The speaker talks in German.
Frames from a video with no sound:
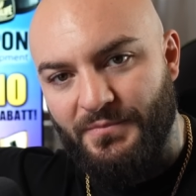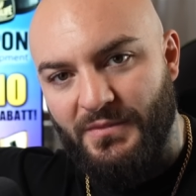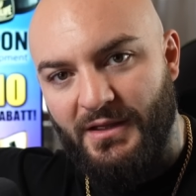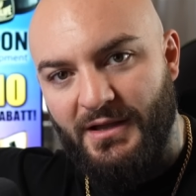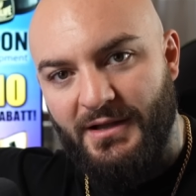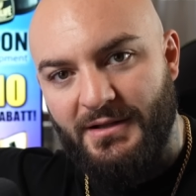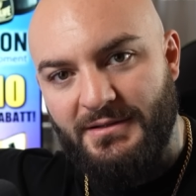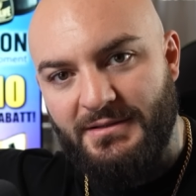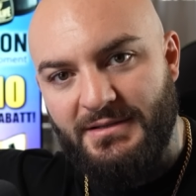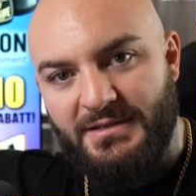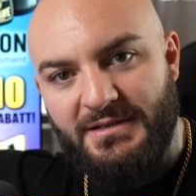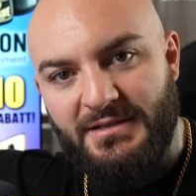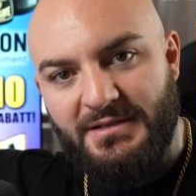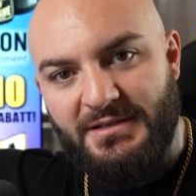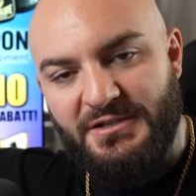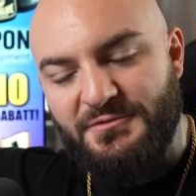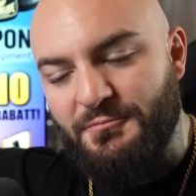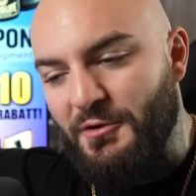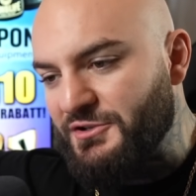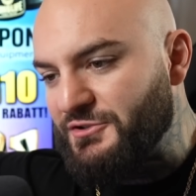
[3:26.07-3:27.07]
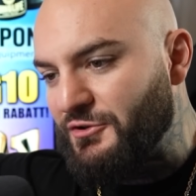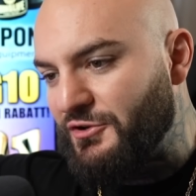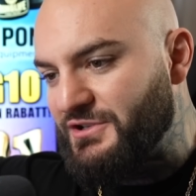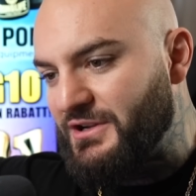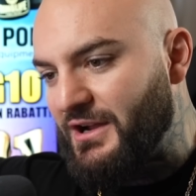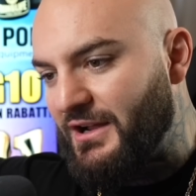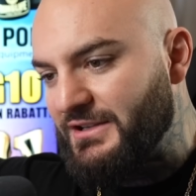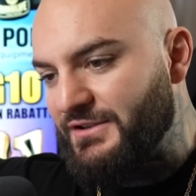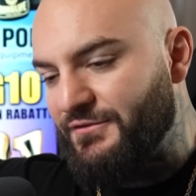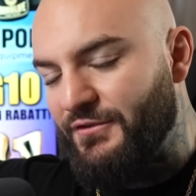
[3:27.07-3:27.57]
Ja, äh, ich möchte euch
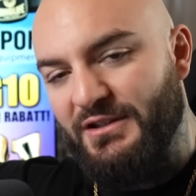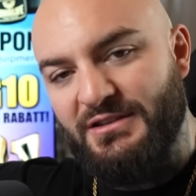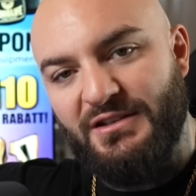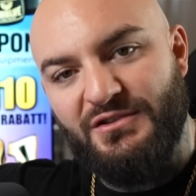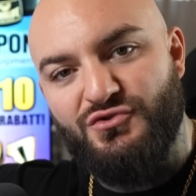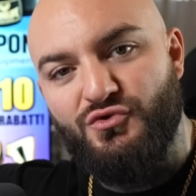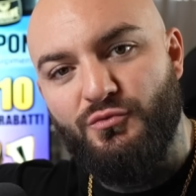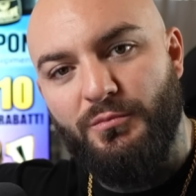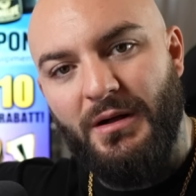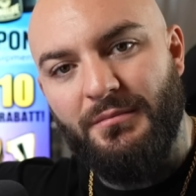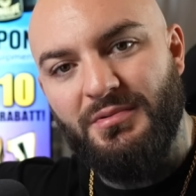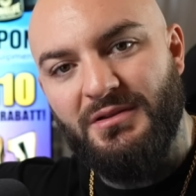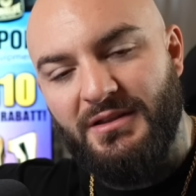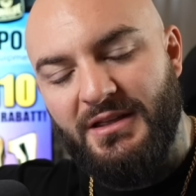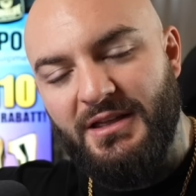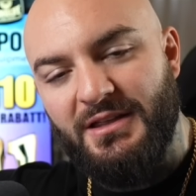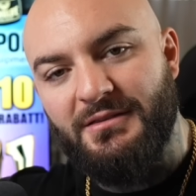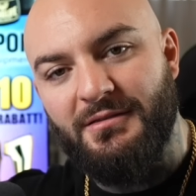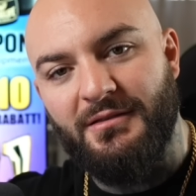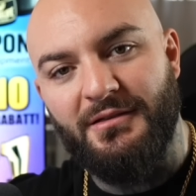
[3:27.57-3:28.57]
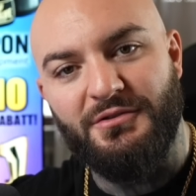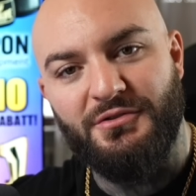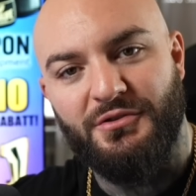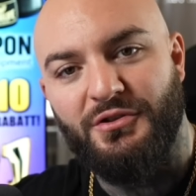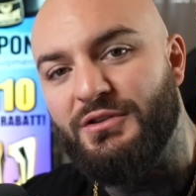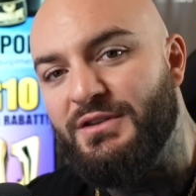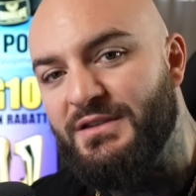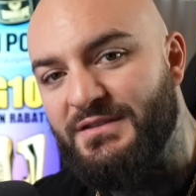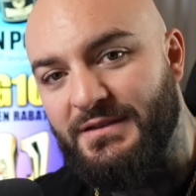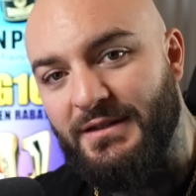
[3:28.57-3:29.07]
gar nicht weiter zubabbeln. Geht,
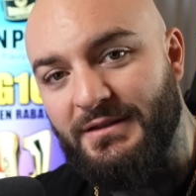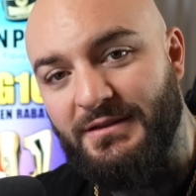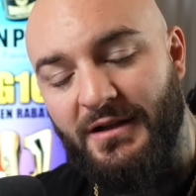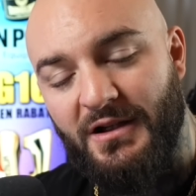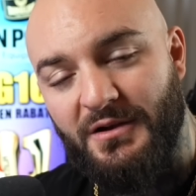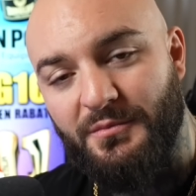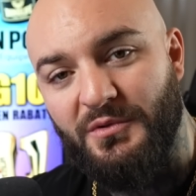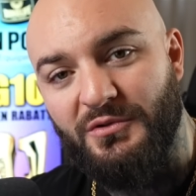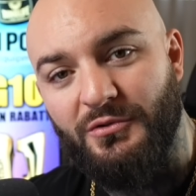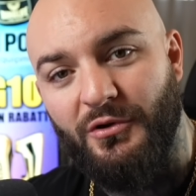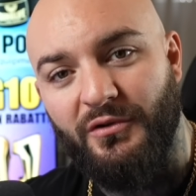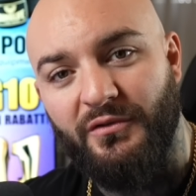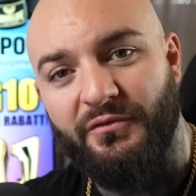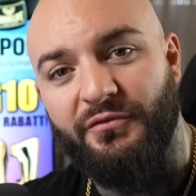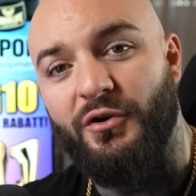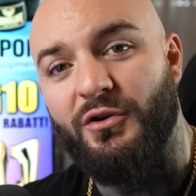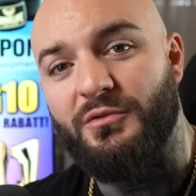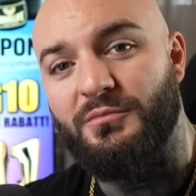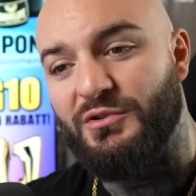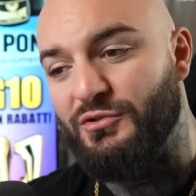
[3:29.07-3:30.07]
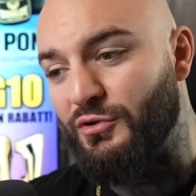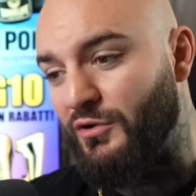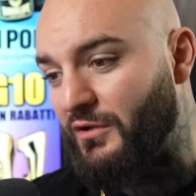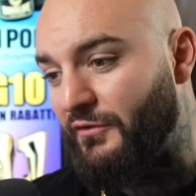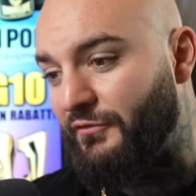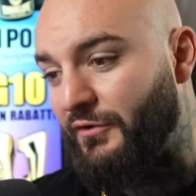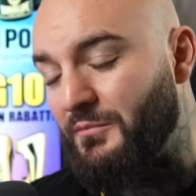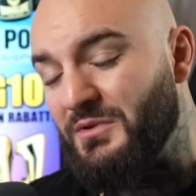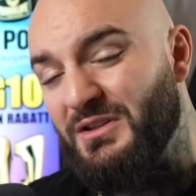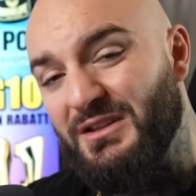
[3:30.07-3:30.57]
genießt den Tag mit euren Freunden, mit eurer
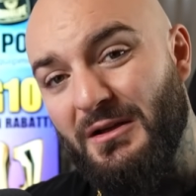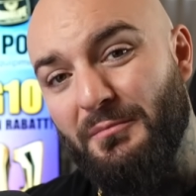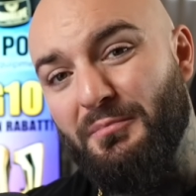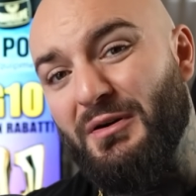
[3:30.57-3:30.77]
Familie.